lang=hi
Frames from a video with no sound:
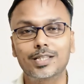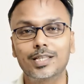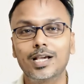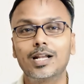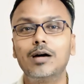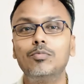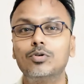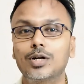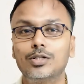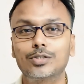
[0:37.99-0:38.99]
करते और हम
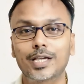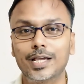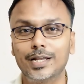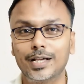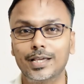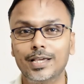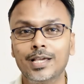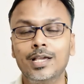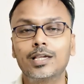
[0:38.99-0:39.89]
लोग का जो कहना है